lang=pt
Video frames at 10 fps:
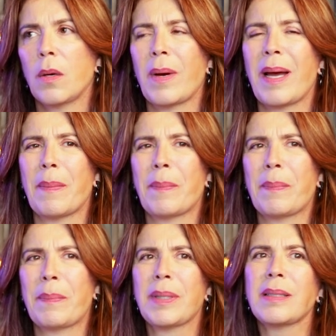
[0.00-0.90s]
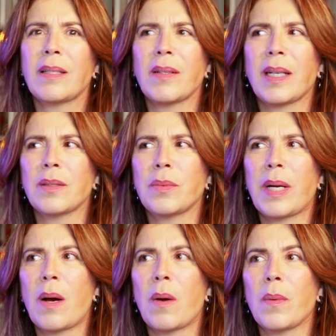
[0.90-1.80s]
Ué, planta não é
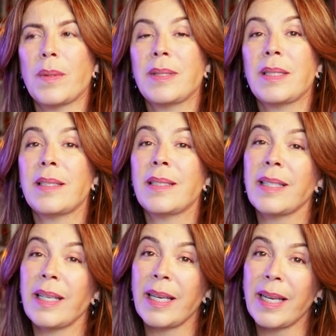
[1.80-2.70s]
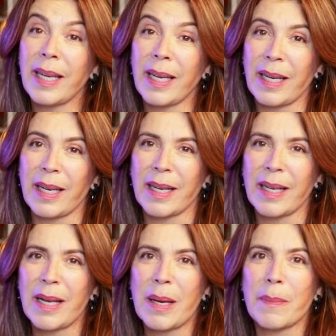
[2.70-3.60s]
natural? Sim,
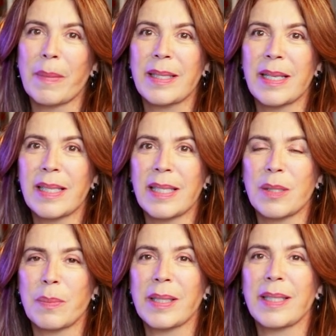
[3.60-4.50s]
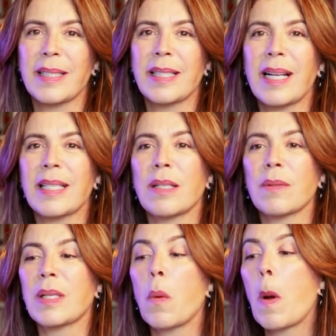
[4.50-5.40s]
mas essas plantas elas não
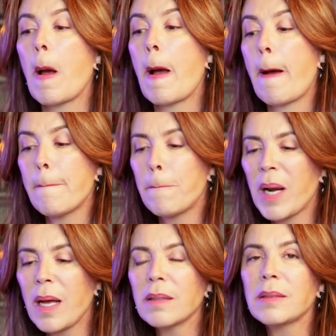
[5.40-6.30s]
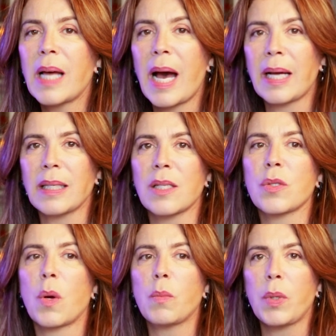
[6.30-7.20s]
são plantadas
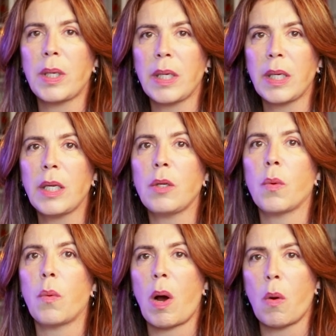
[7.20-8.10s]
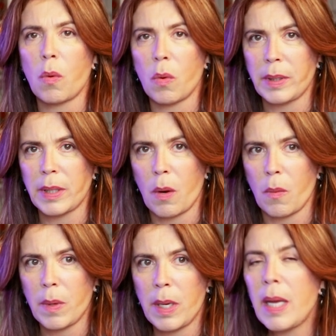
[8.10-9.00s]
como linho,
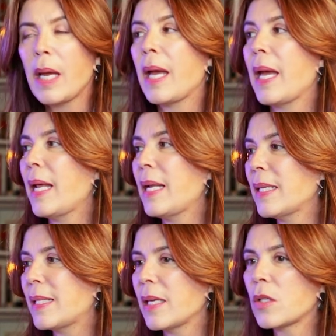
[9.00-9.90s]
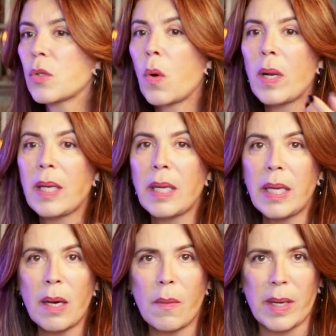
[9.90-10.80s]
algodão. Eles
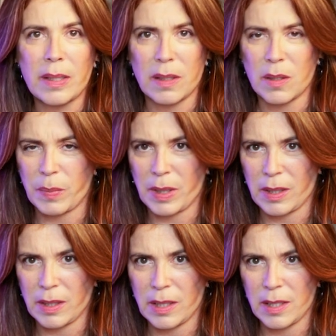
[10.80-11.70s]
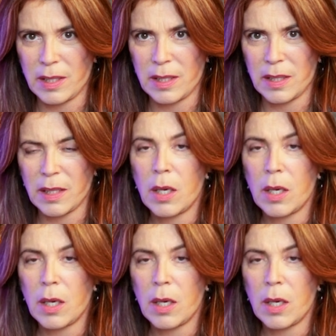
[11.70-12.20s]
escolhiam essas plantas,